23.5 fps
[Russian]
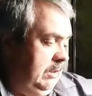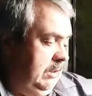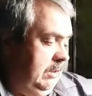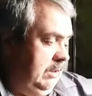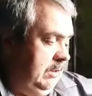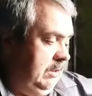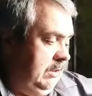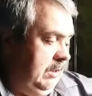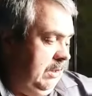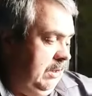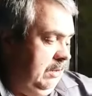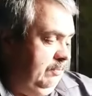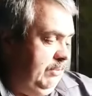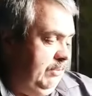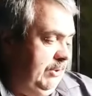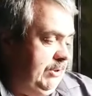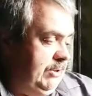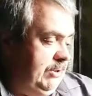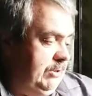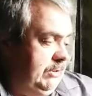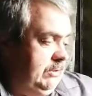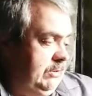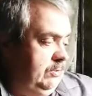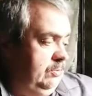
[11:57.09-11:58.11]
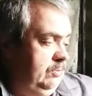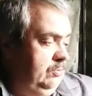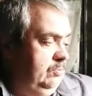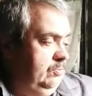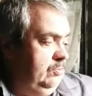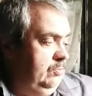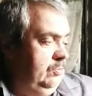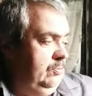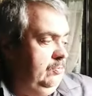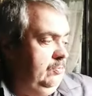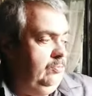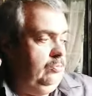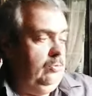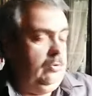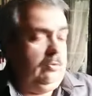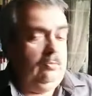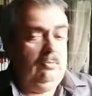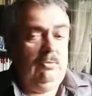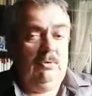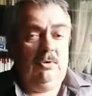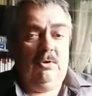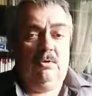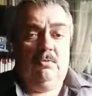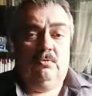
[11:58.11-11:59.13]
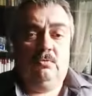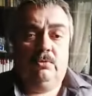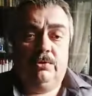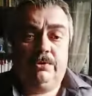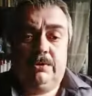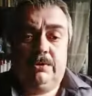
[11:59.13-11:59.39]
обычно, ну, формула вот.